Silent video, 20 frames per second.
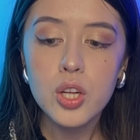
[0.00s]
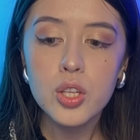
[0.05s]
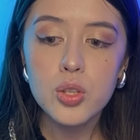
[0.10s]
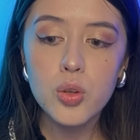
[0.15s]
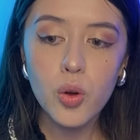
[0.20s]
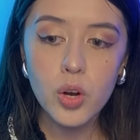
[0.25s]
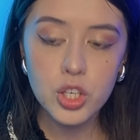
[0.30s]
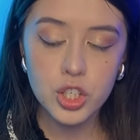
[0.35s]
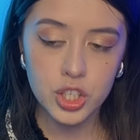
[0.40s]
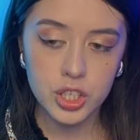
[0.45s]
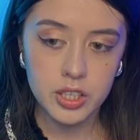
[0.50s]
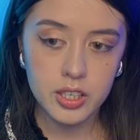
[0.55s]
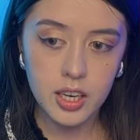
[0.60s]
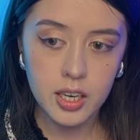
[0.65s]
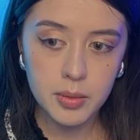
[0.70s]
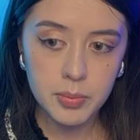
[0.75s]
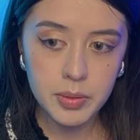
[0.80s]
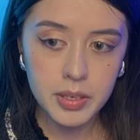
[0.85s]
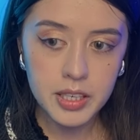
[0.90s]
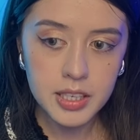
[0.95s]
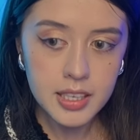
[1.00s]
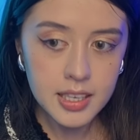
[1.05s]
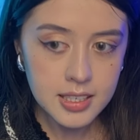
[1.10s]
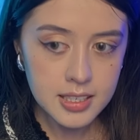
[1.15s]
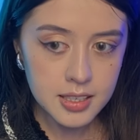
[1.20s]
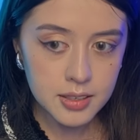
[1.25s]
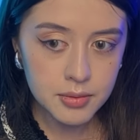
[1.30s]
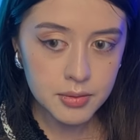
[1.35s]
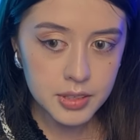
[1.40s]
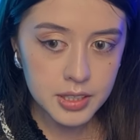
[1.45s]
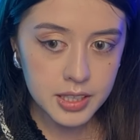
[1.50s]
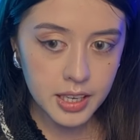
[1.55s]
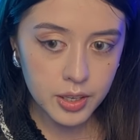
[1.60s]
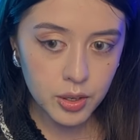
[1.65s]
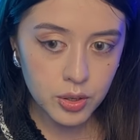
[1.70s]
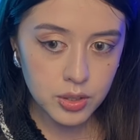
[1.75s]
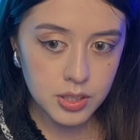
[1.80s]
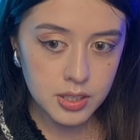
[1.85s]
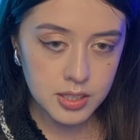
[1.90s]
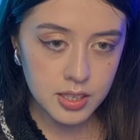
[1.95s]
Тоже, как бы, если вы
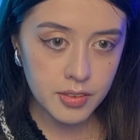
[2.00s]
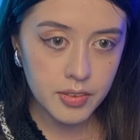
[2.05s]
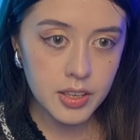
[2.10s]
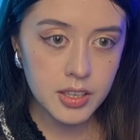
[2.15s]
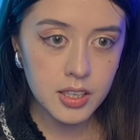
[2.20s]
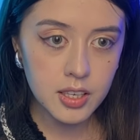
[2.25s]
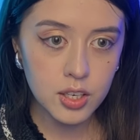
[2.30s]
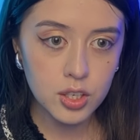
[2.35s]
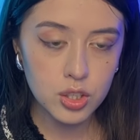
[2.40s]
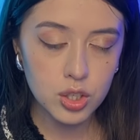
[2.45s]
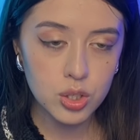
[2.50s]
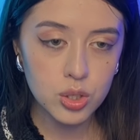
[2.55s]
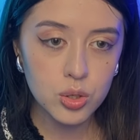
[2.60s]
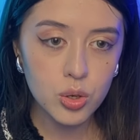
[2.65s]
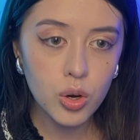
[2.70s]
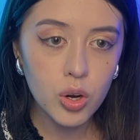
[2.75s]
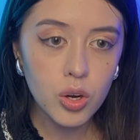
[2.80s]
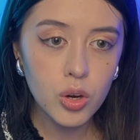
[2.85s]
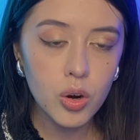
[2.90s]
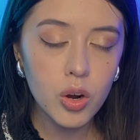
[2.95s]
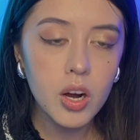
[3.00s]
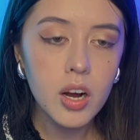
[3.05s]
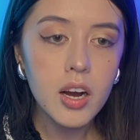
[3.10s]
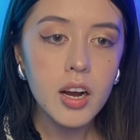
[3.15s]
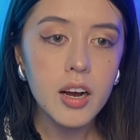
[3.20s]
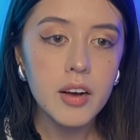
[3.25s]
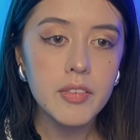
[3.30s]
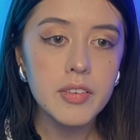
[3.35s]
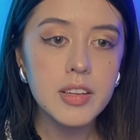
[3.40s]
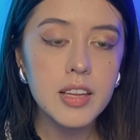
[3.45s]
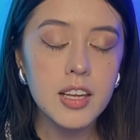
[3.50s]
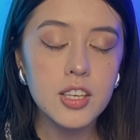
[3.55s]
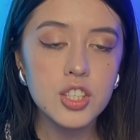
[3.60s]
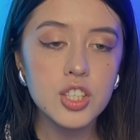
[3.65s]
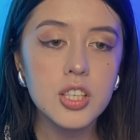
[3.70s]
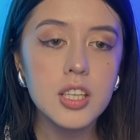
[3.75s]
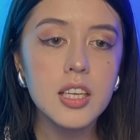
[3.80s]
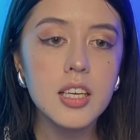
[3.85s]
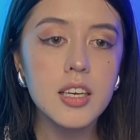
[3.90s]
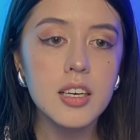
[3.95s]
даете советы режиссеру, вы
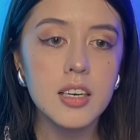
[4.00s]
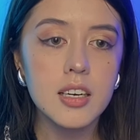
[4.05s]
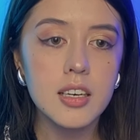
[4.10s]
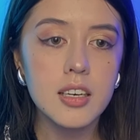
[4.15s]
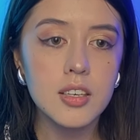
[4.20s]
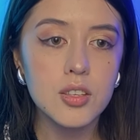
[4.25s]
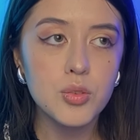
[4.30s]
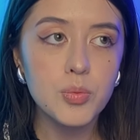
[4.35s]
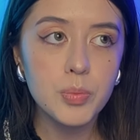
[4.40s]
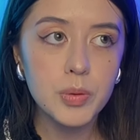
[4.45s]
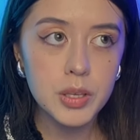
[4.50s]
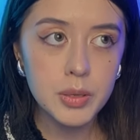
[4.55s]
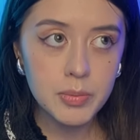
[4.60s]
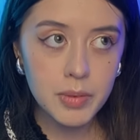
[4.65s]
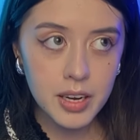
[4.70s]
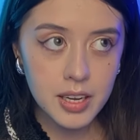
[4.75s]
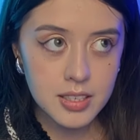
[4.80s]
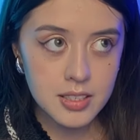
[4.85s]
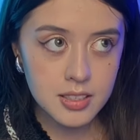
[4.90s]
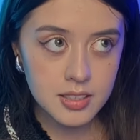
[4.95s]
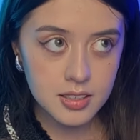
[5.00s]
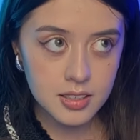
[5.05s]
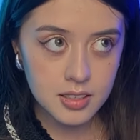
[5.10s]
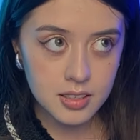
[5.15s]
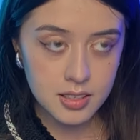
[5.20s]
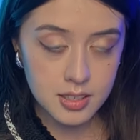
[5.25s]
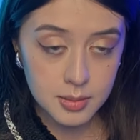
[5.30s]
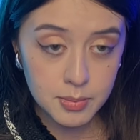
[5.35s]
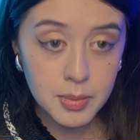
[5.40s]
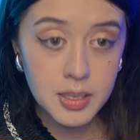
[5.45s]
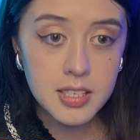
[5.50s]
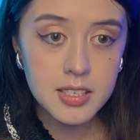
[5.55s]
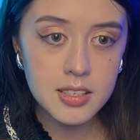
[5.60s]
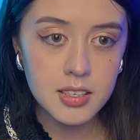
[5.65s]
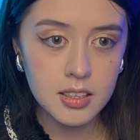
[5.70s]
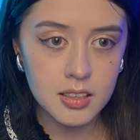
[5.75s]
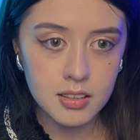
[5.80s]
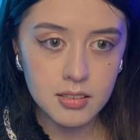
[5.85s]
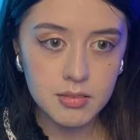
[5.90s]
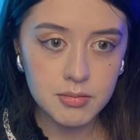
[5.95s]
должны, э, ну, понимать э,
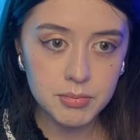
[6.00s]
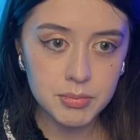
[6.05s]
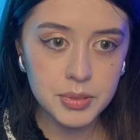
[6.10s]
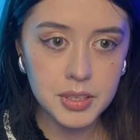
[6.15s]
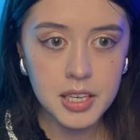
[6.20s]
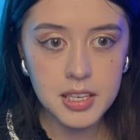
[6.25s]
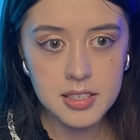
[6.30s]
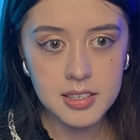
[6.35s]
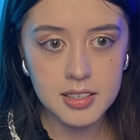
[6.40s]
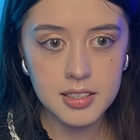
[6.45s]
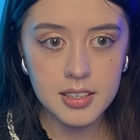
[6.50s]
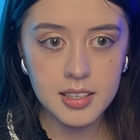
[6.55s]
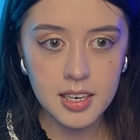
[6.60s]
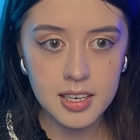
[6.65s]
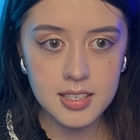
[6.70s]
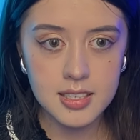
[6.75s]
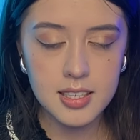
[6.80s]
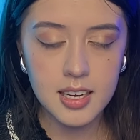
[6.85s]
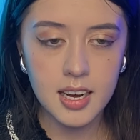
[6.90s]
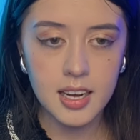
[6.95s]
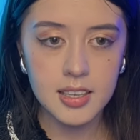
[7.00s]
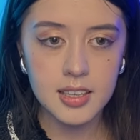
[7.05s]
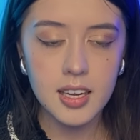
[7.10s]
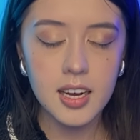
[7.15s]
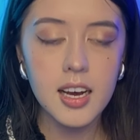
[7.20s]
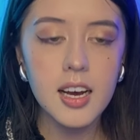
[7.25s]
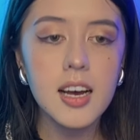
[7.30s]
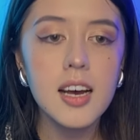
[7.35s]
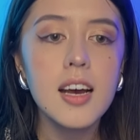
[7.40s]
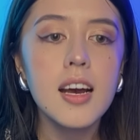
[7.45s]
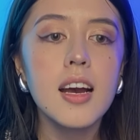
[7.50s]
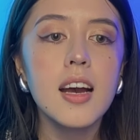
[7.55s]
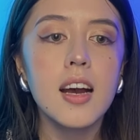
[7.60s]
смысл пьесы «Гроза», да,